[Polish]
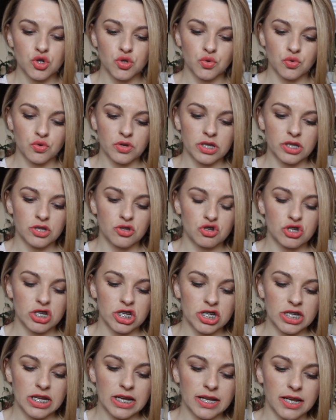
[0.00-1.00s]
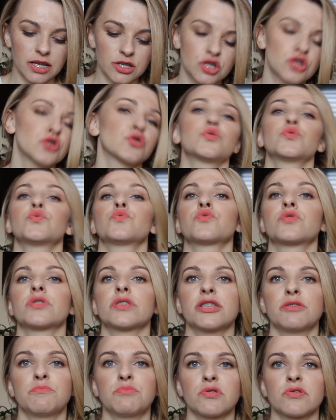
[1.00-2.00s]
który troszeczkę graniczy już
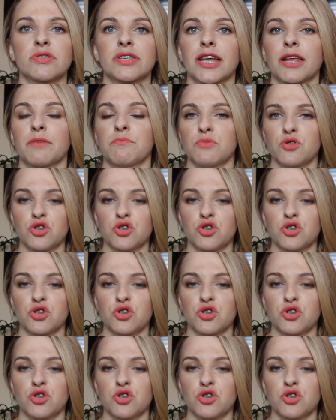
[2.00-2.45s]
z bronzerem.